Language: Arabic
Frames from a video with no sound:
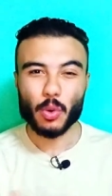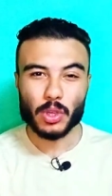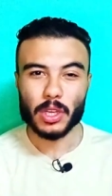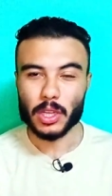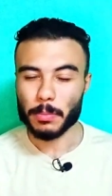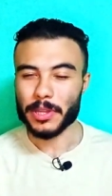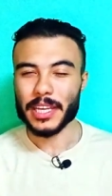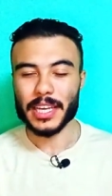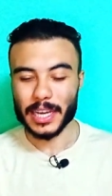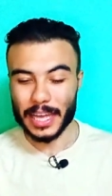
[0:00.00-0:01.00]
طويل
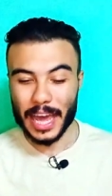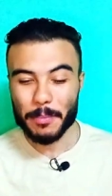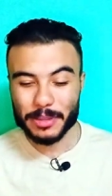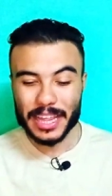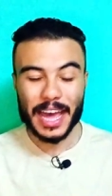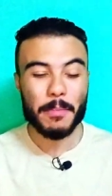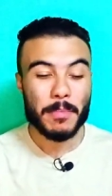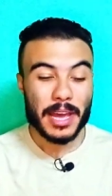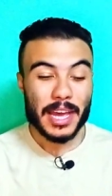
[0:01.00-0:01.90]
دي غياب دام